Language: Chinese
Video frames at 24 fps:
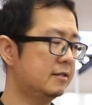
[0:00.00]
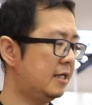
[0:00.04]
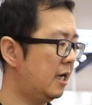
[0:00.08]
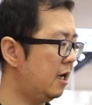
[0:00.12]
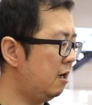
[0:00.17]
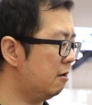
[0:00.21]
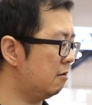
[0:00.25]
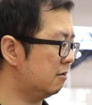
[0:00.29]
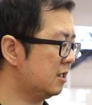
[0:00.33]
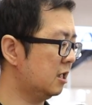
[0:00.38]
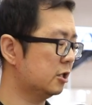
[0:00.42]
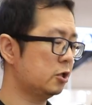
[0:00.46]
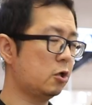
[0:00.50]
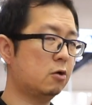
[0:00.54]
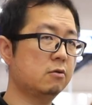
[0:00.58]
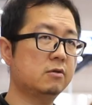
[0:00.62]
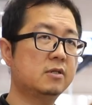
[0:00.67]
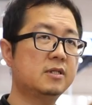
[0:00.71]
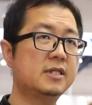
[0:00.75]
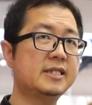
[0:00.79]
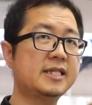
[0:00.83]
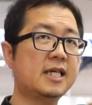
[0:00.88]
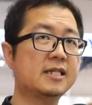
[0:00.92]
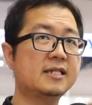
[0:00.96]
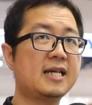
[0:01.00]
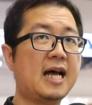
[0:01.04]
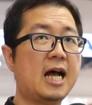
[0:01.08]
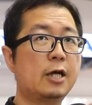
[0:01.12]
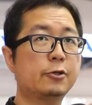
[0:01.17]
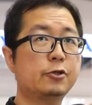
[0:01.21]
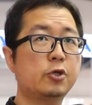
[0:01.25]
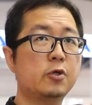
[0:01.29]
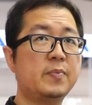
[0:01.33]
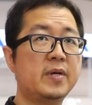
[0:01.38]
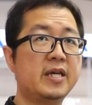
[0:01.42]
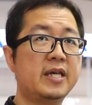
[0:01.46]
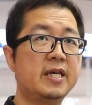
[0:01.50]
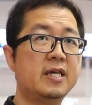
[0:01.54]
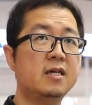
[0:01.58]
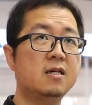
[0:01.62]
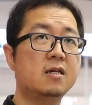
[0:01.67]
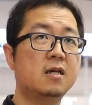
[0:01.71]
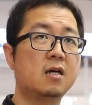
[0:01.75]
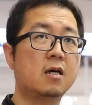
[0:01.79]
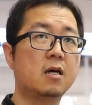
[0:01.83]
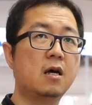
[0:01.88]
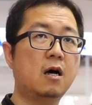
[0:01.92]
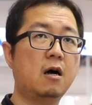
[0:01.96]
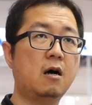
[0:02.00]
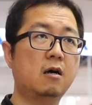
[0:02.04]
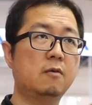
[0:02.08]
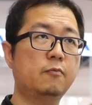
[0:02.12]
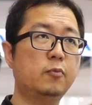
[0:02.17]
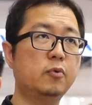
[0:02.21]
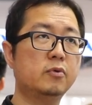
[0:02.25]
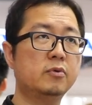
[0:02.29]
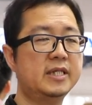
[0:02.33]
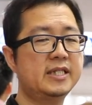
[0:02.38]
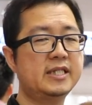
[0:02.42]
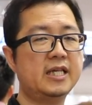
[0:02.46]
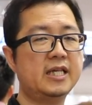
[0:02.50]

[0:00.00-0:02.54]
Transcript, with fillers: 那还有各种像是 RGB 哦，不一